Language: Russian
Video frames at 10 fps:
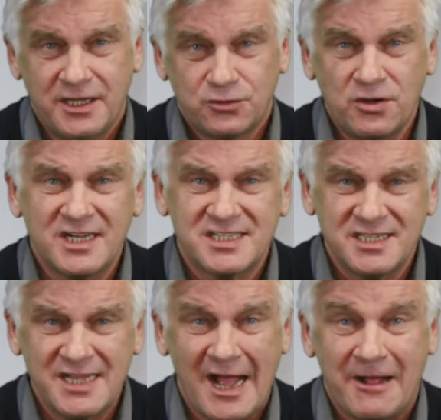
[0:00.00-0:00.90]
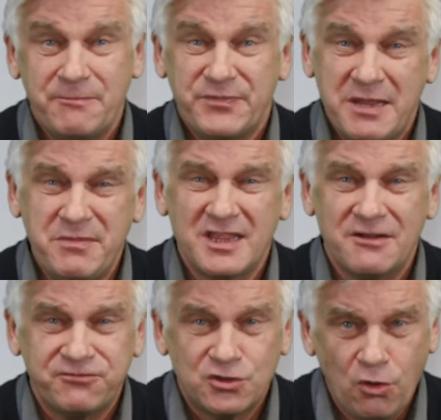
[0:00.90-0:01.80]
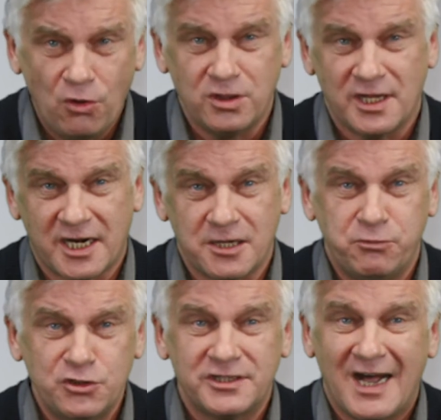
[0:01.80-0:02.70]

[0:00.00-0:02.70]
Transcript: Только цена именно в долларах будет